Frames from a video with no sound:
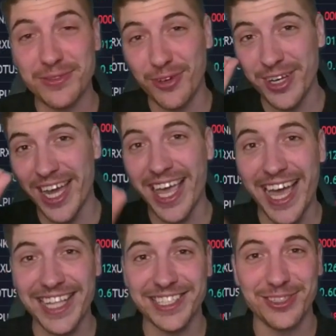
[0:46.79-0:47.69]
Von daher
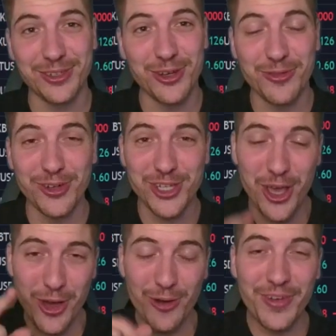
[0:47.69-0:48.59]
herzlichen Glückwunsch
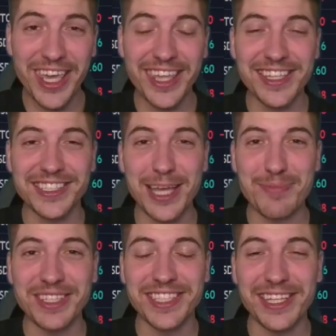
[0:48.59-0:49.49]
und wir gehen jetzt Step
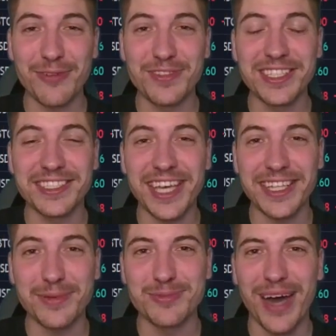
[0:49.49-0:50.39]
by Step auf diese
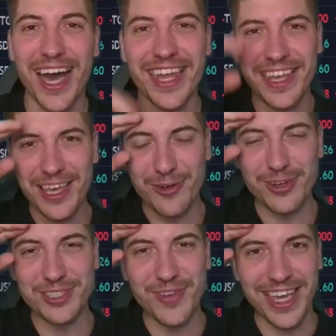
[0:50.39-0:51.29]
Setups mal ein. Und
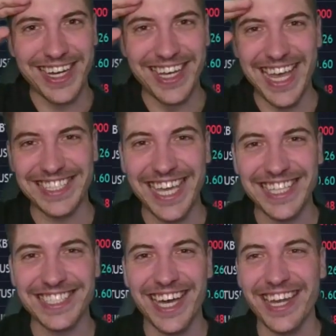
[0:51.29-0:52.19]
deswegen, let's get
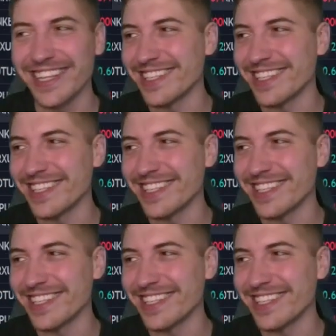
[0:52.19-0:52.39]
started.